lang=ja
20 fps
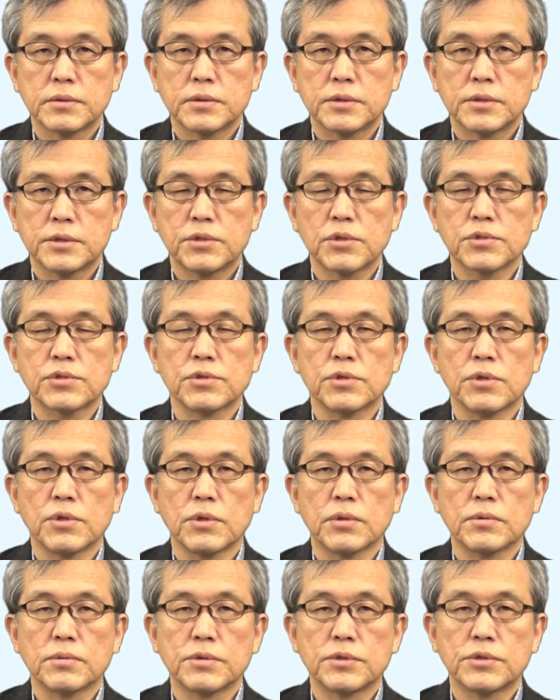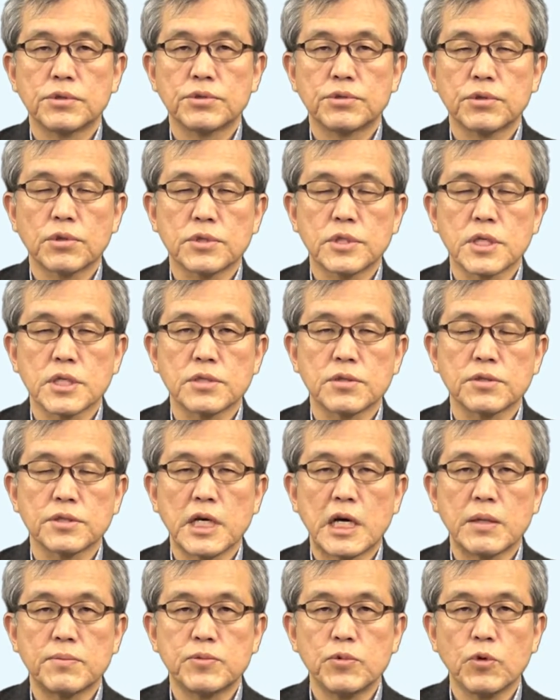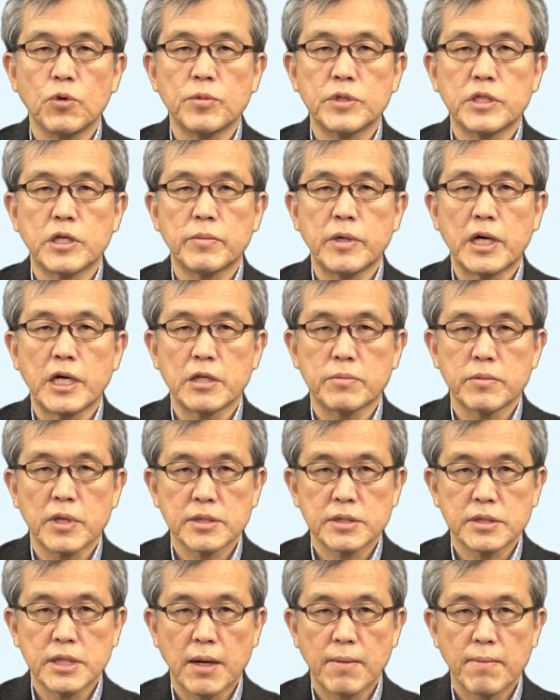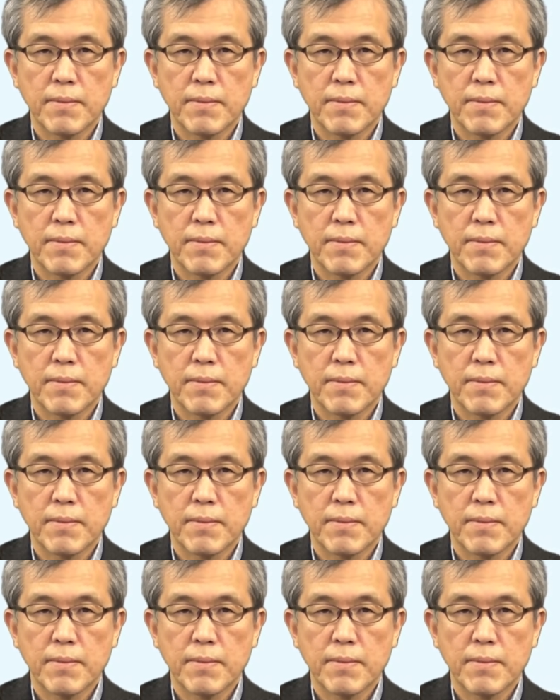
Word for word: 一つの従属説のタイプを見てまいりました。